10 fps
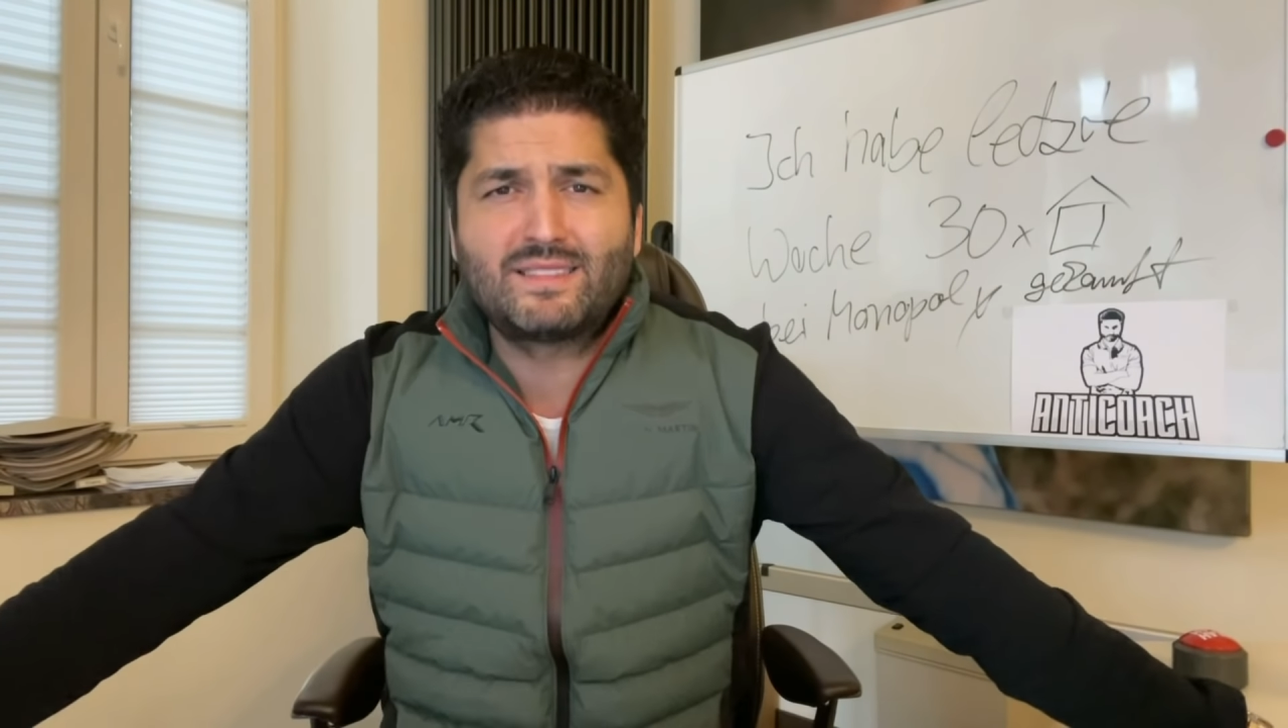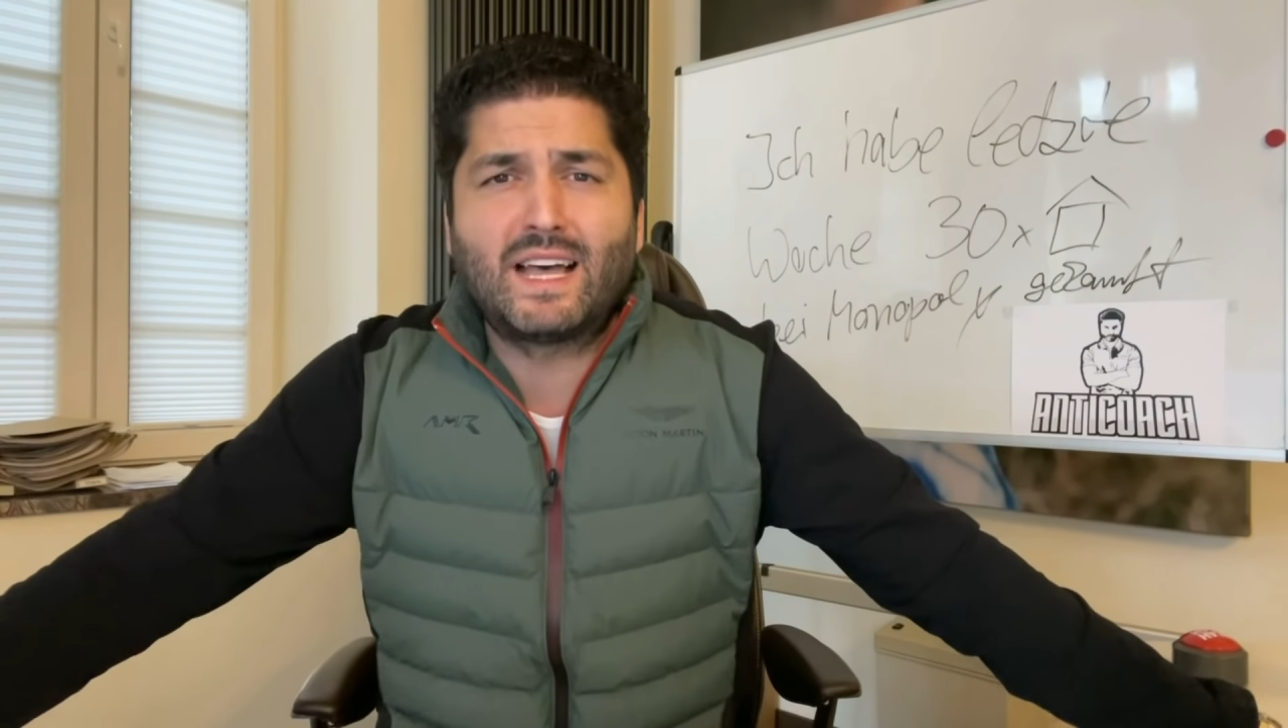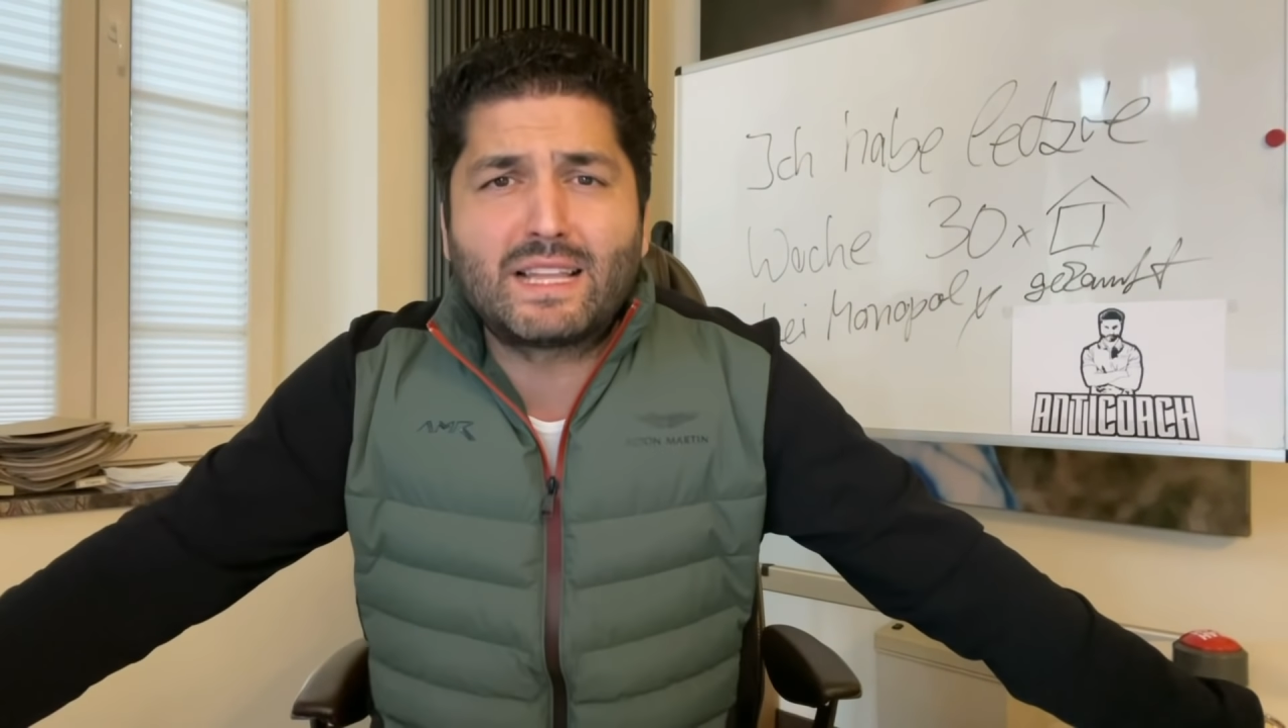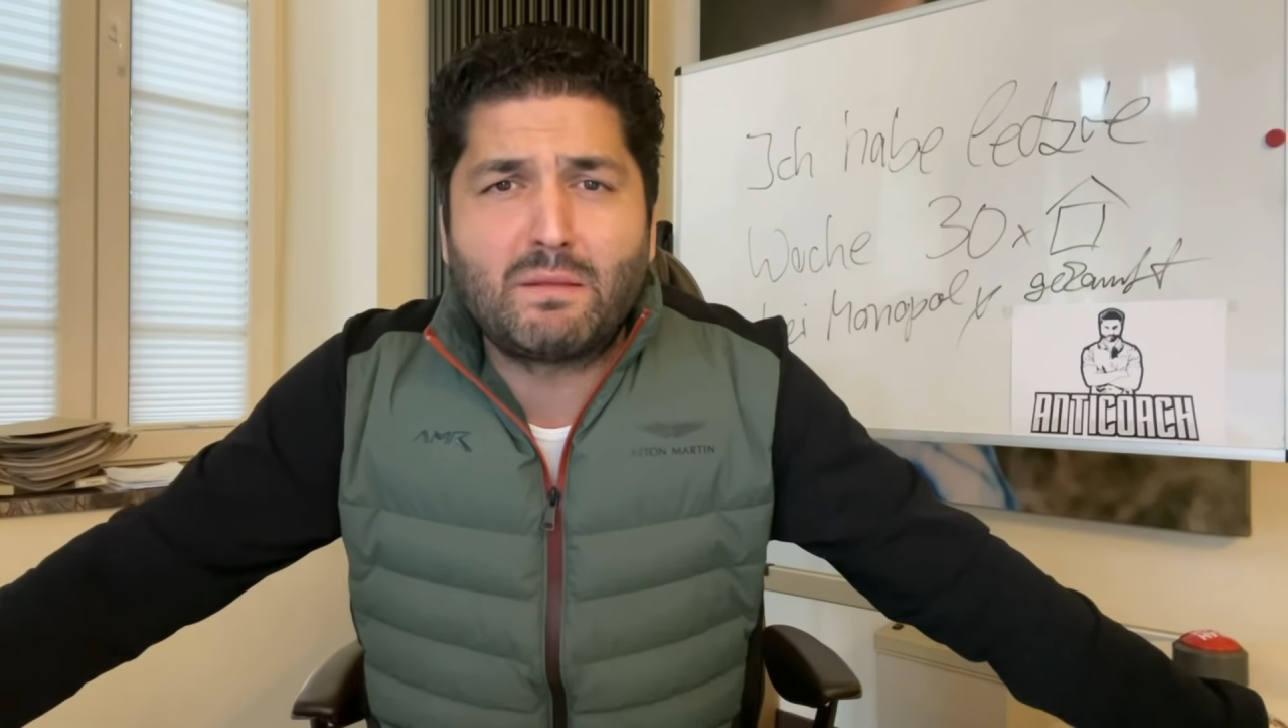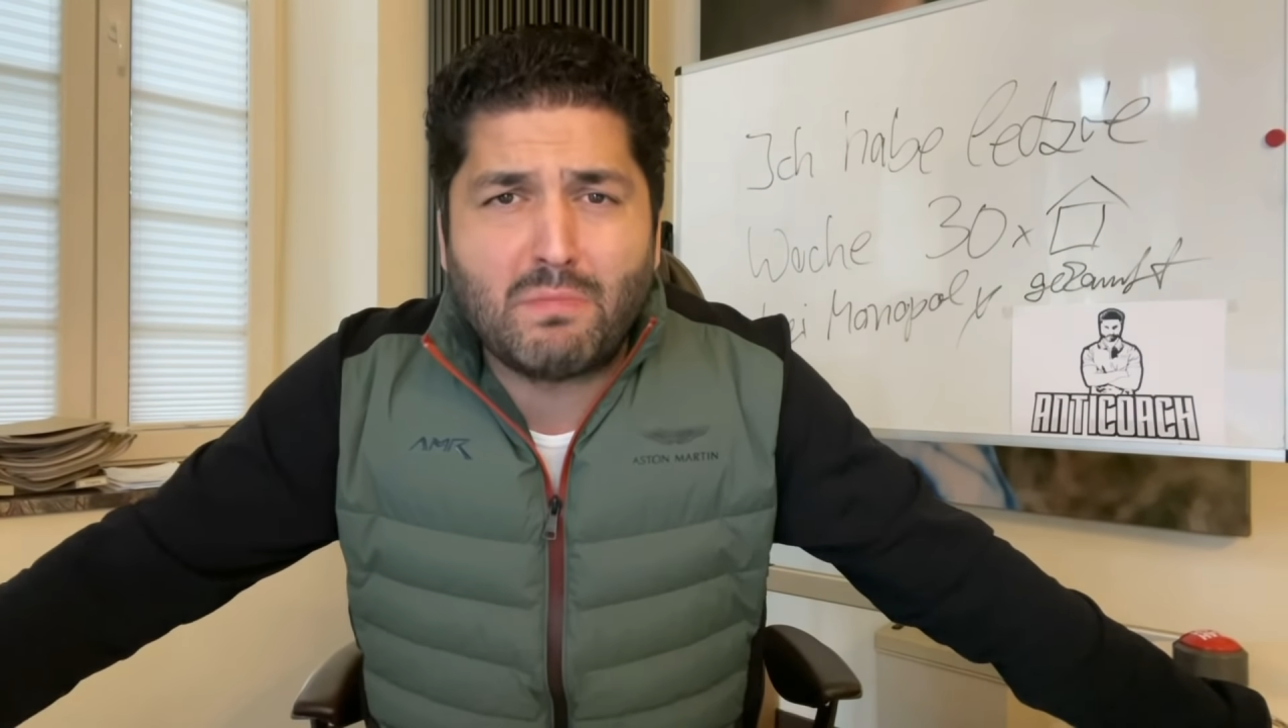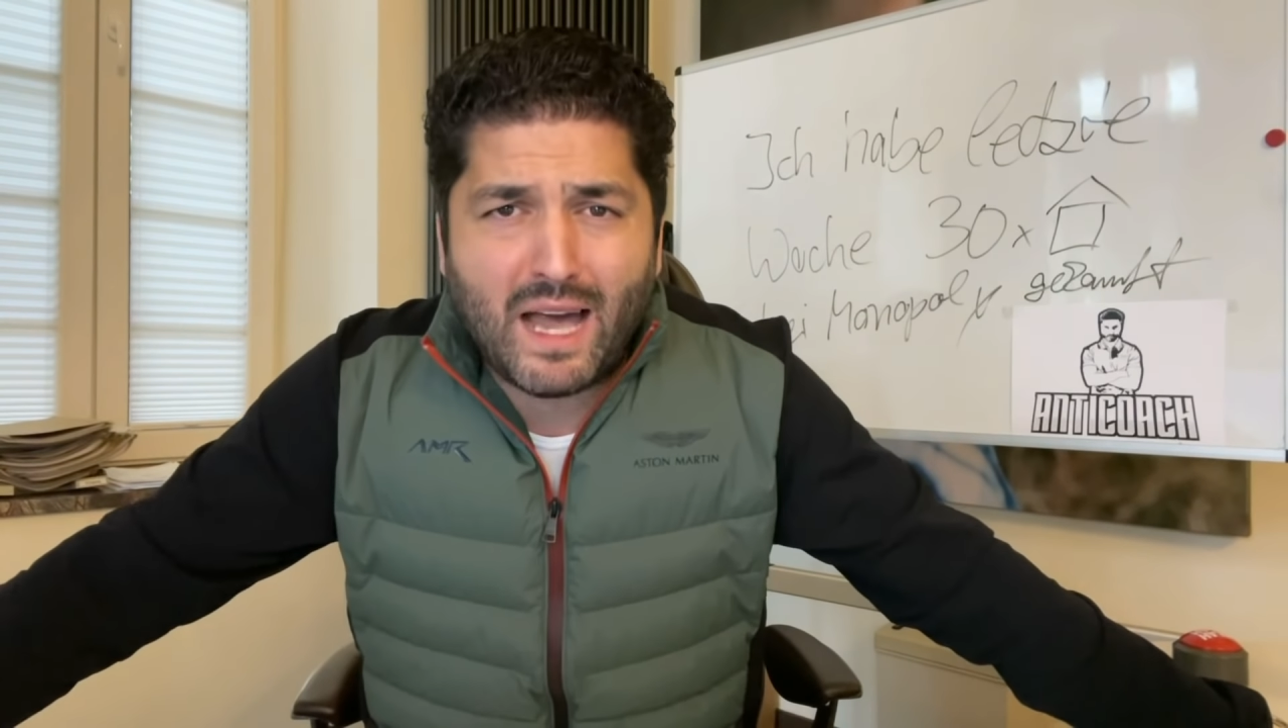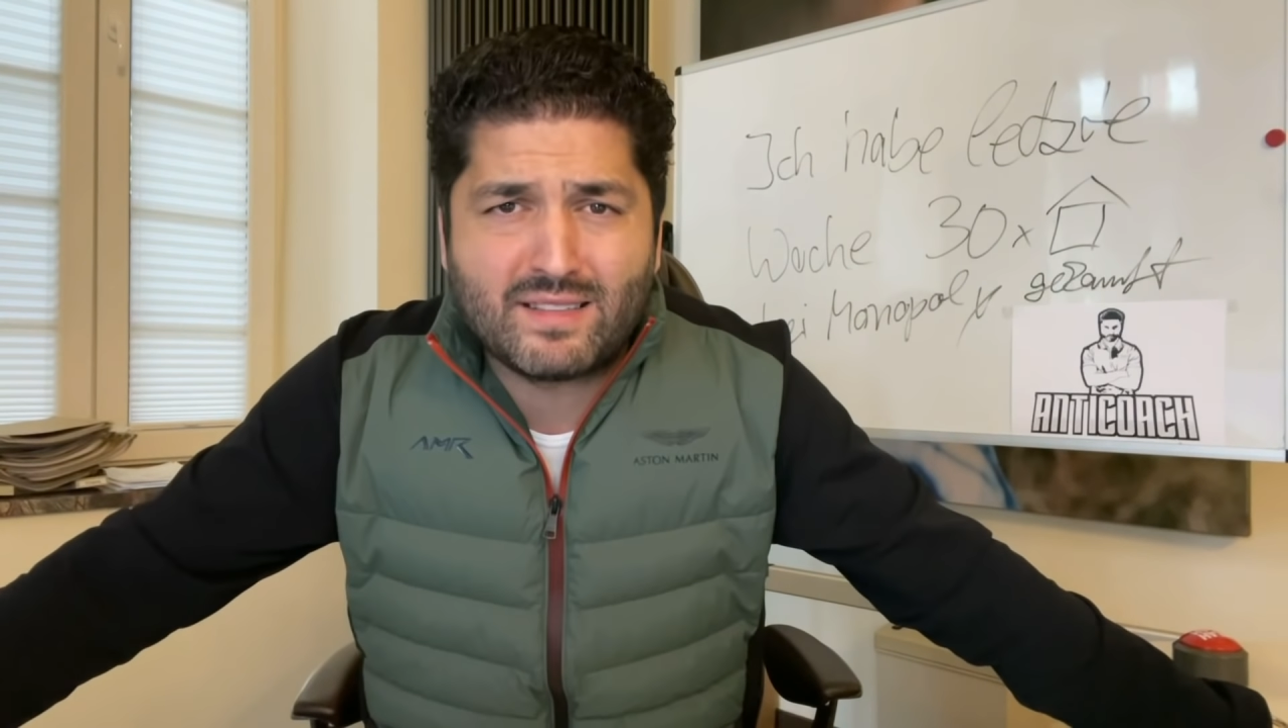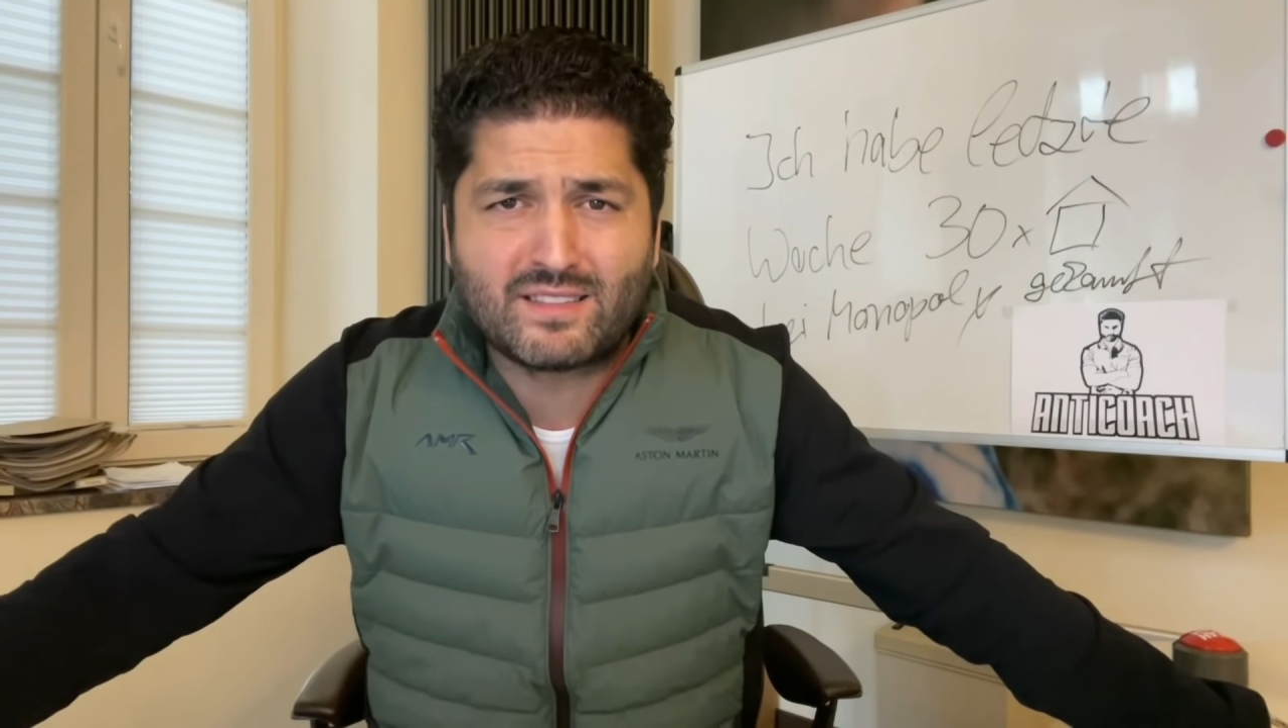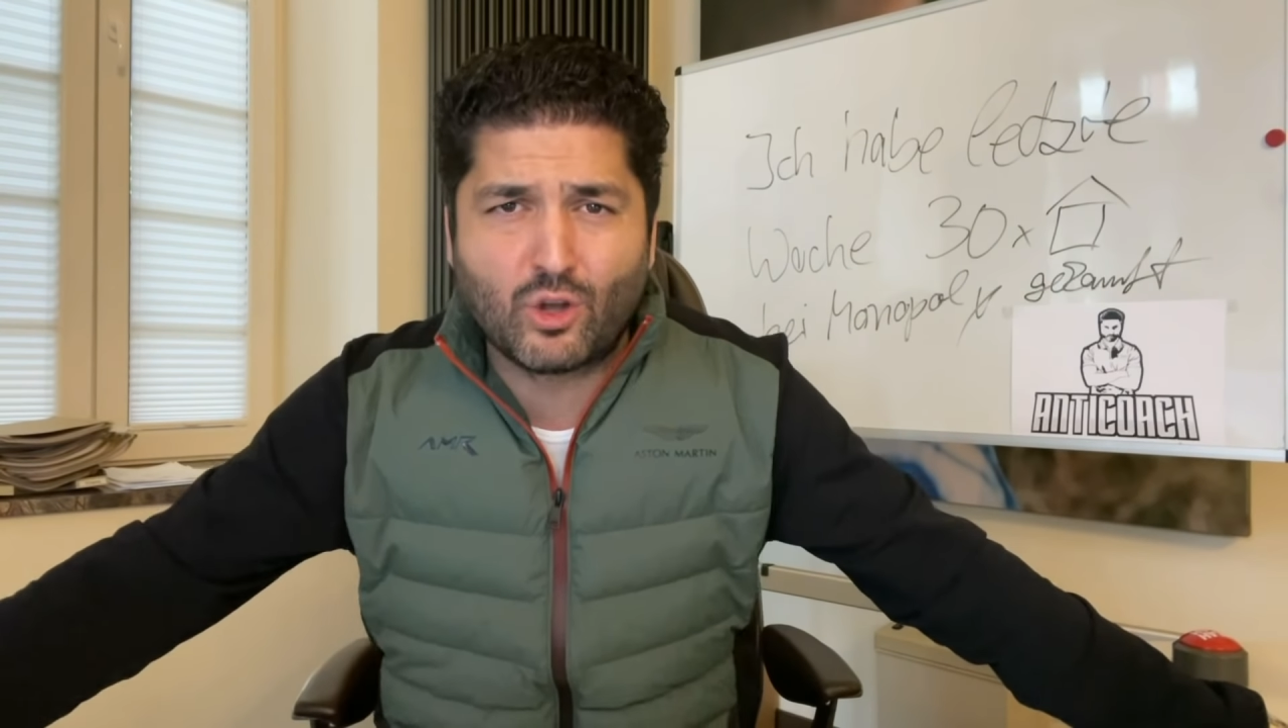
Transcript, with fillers: Na, dann mach's